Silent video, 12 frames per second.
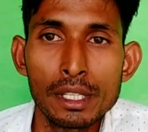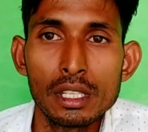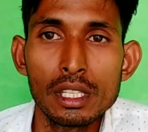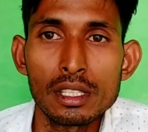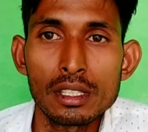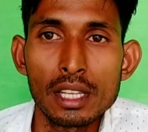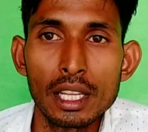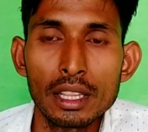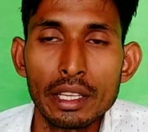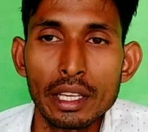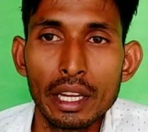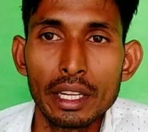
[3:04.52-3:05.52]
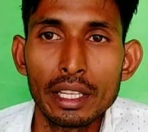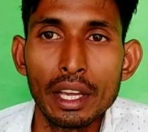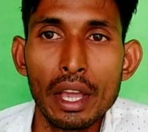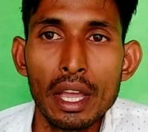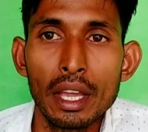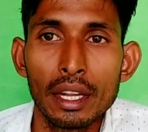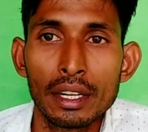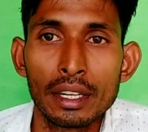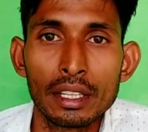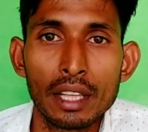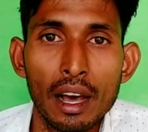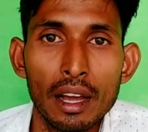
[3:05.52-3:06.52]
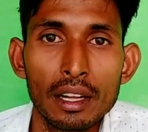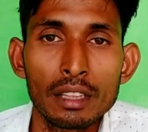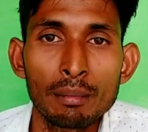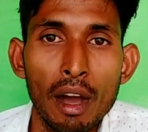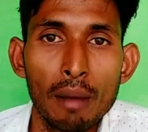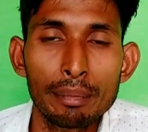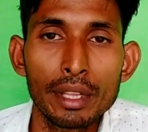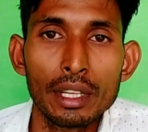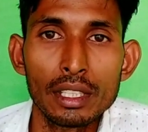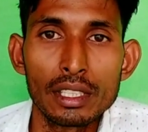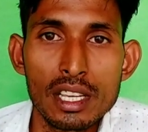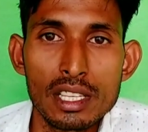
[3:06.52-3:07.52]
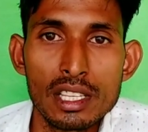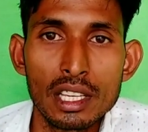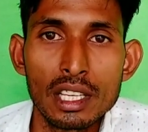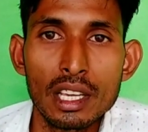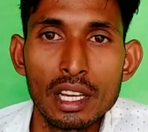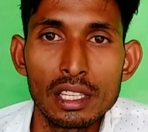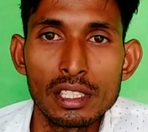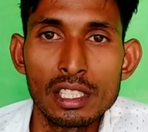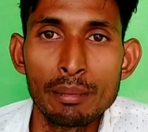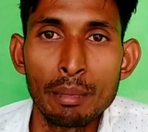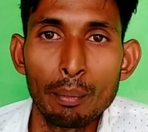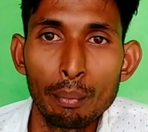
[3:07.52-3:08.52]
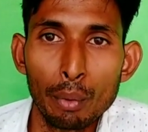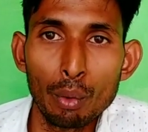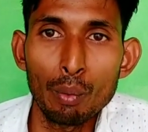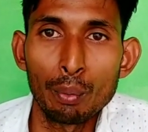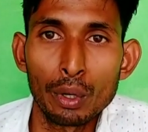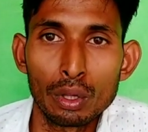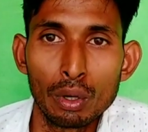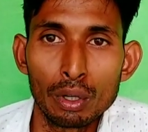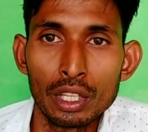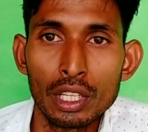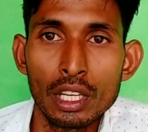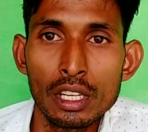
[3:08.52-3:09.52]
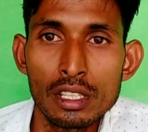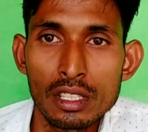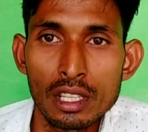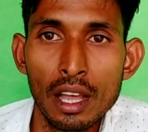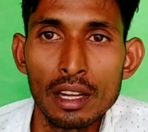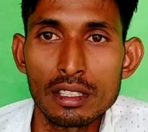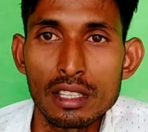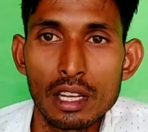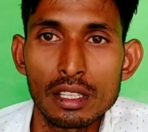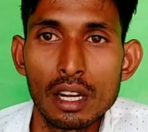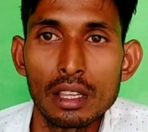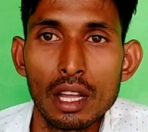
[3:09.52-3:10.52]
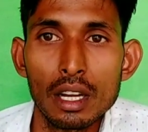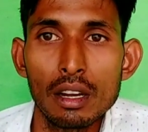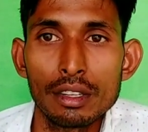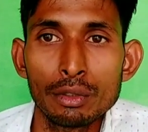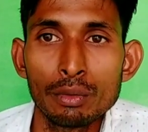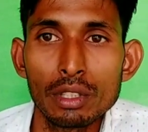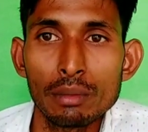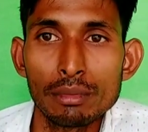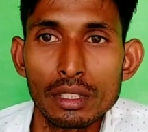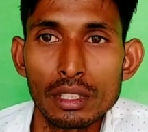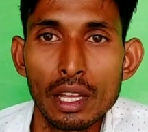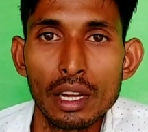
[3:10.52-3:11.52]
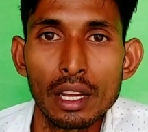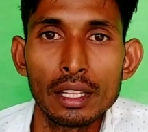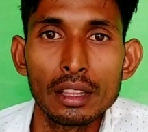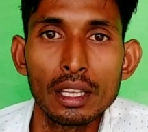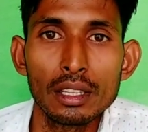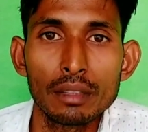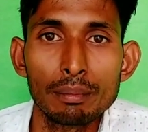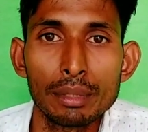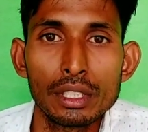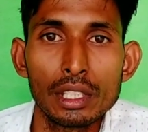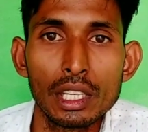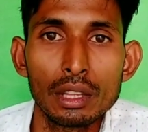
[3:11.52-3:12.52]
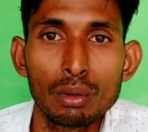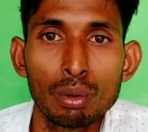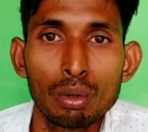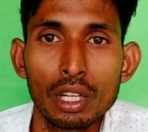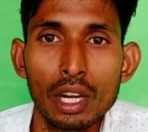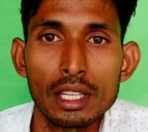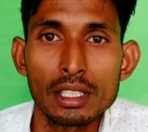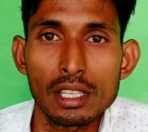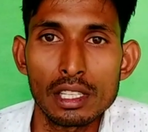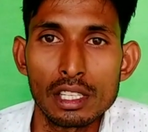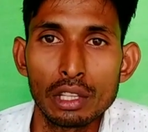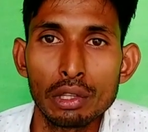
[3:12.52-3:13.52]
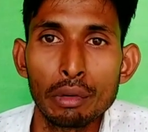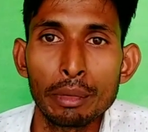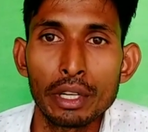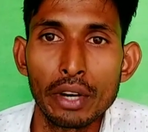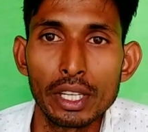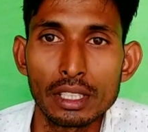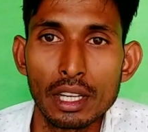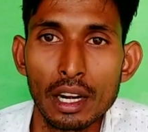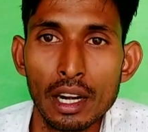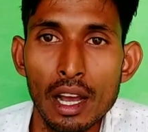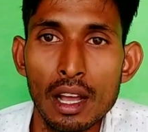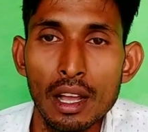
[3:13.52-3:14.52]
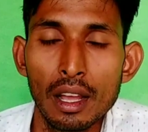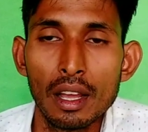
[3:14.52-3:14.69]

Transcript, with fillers: पिछड़ी जनजाति के लिए निर्धारित मापदंड जैसे कि कृषि में पूर्व प्रौद्योगिकी स्तर साक्षरता का न्यूनतम स्तर अत्यंत पिछड़े दूर के क्षेत्रों में निवास करना